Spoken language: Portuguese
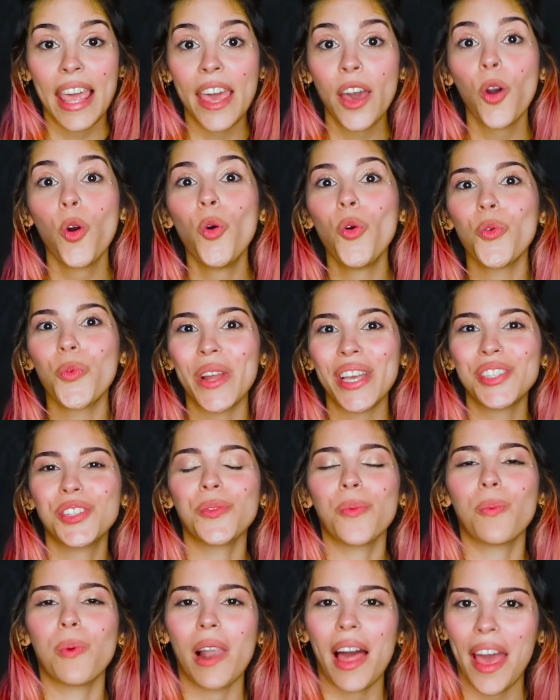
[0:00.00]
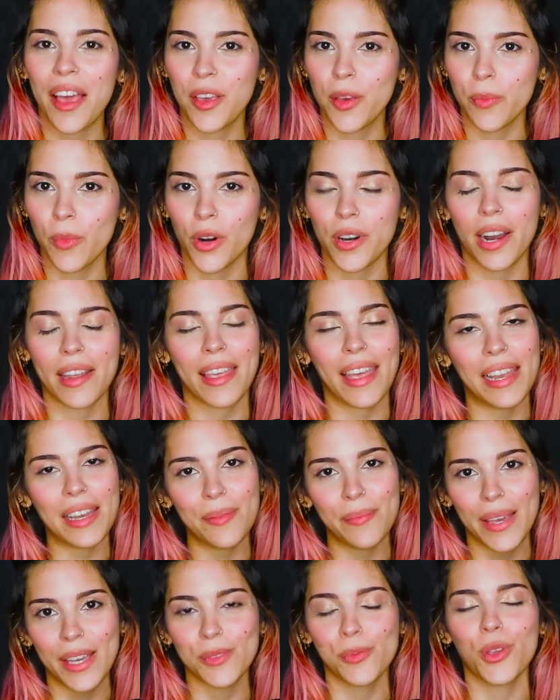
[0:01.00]
e o Rich Blackmore,
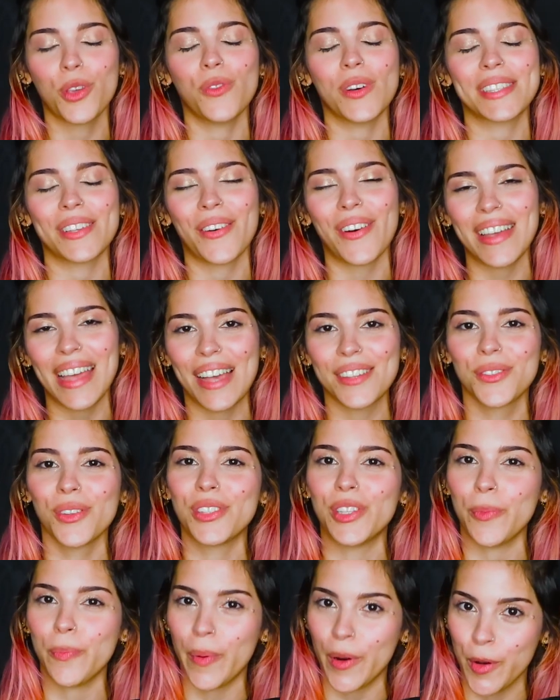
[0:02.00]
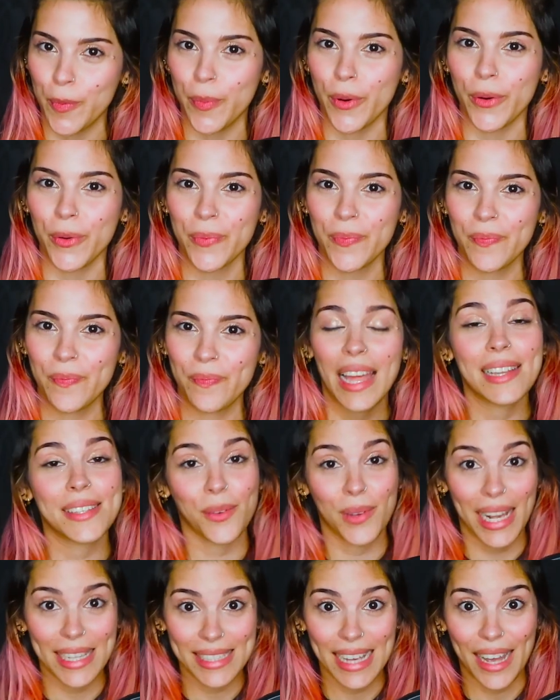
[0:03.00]
aquele mesmo que você conhece do Deep Purple. Eles
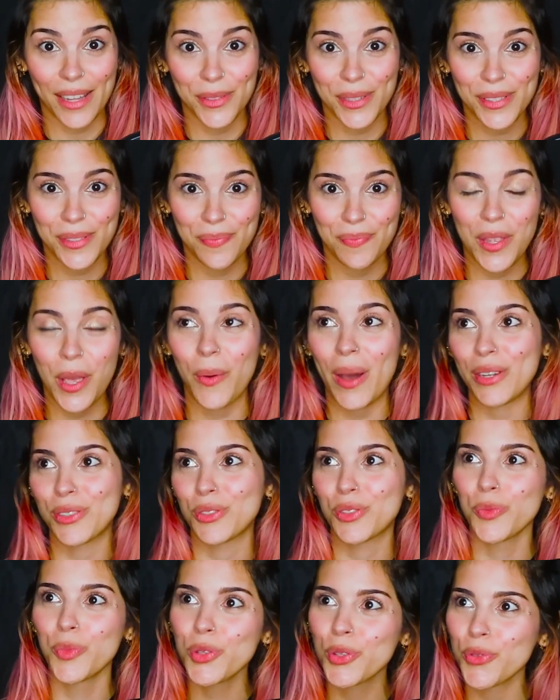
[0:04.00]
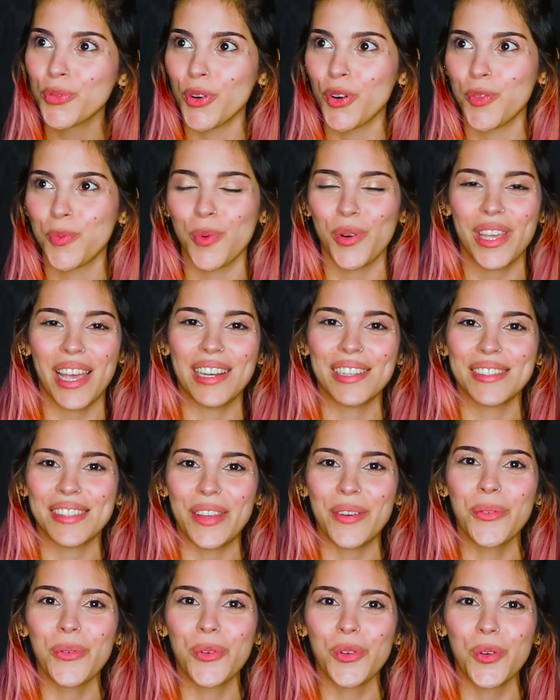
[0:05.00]
são casados, e eu acho isso muito fofo, porque eles
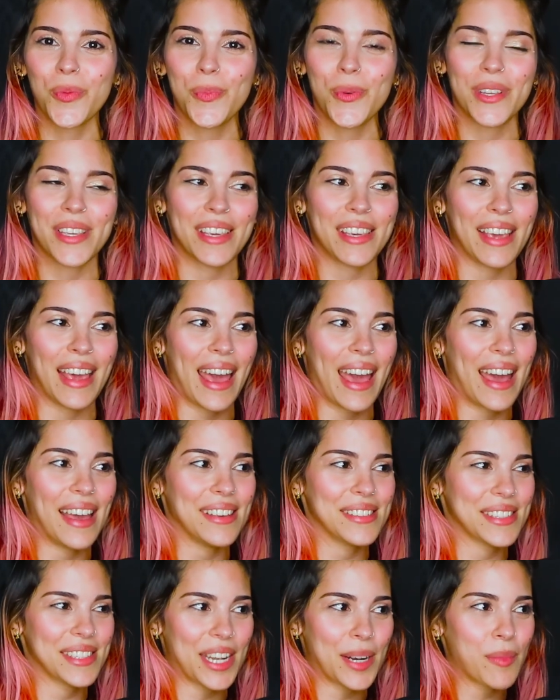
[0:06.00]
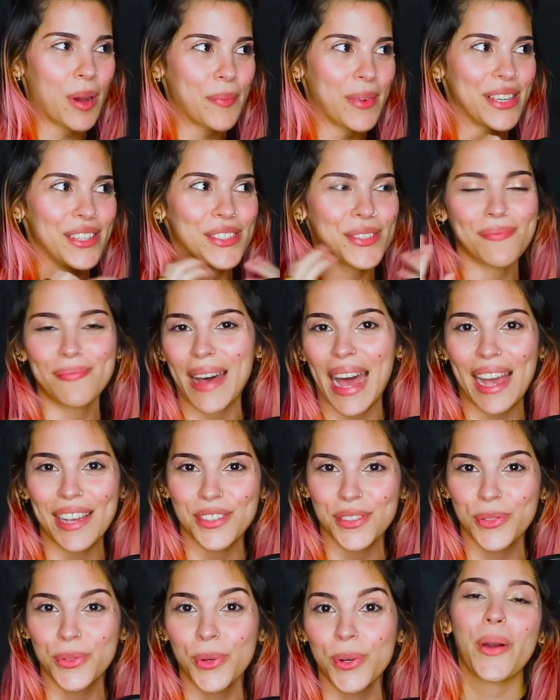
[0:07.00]
têm um grupo que é extremamente
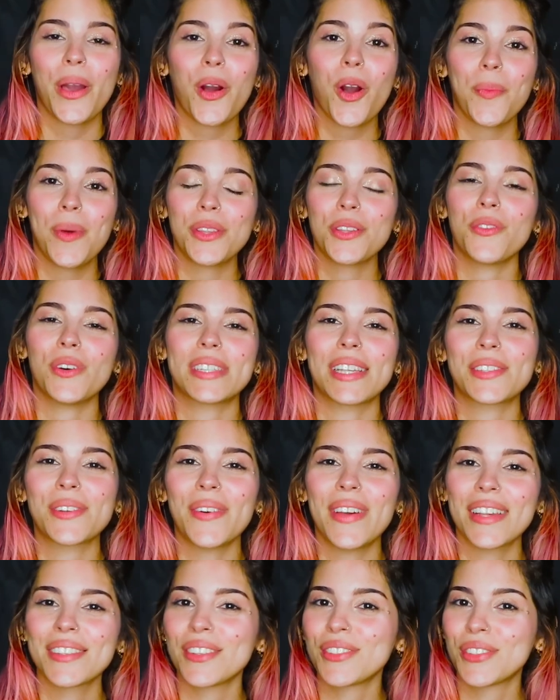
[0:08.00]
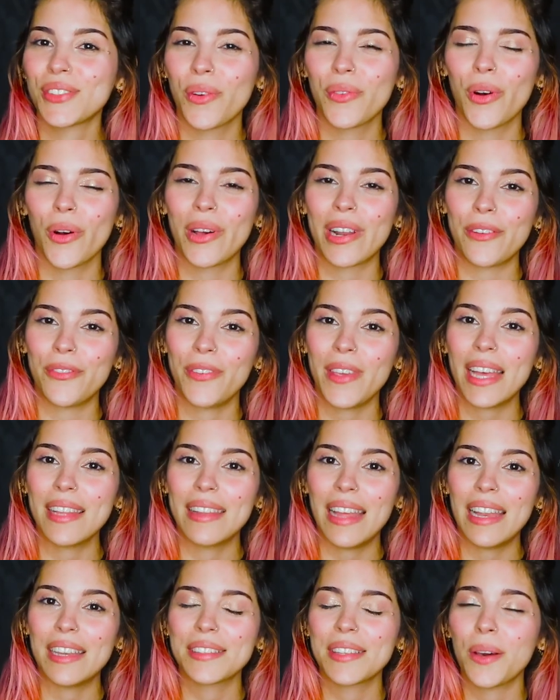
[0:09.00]
mágico. E eu recomendo que vocês conheçam a discografia
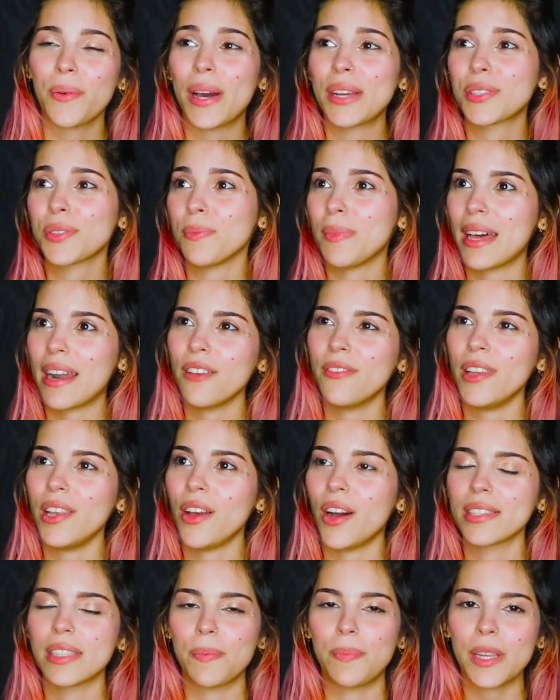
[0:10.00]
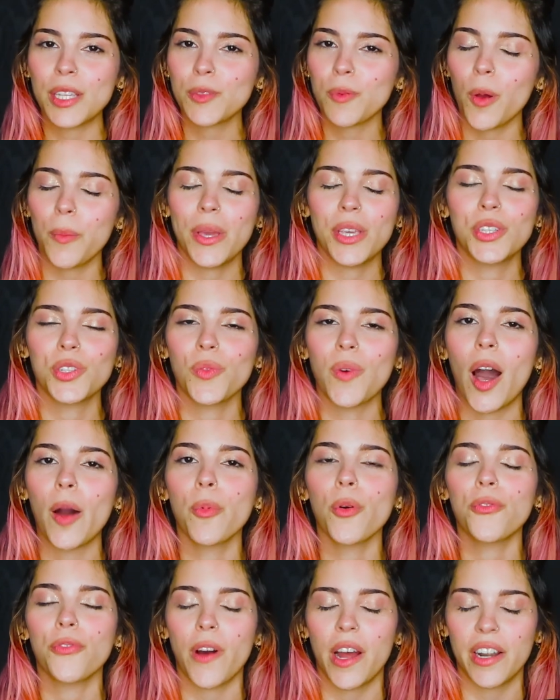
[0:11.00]
deles, que eu acho maravilhosa, principalmente o
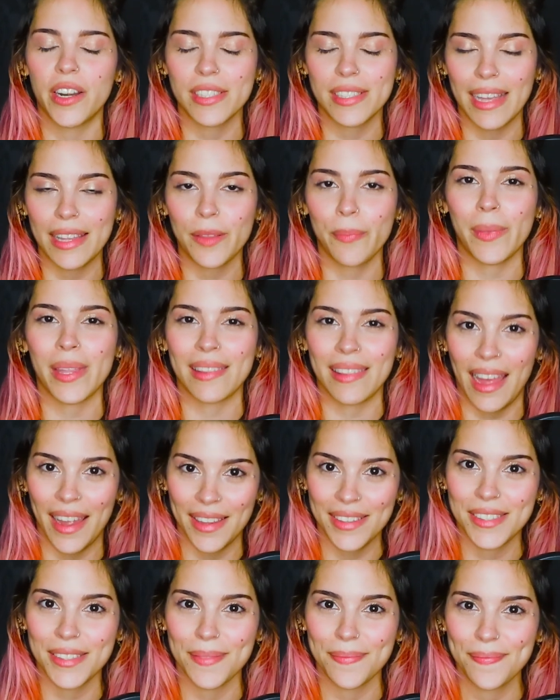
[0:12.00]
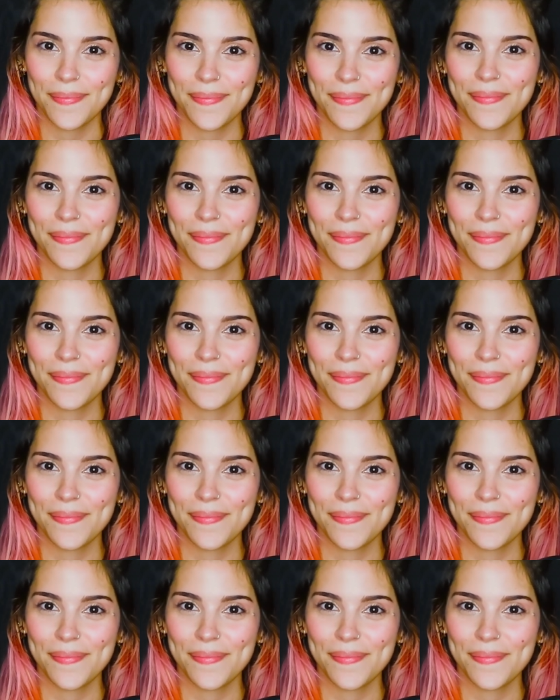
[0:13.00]
álbum Fires at Midnight.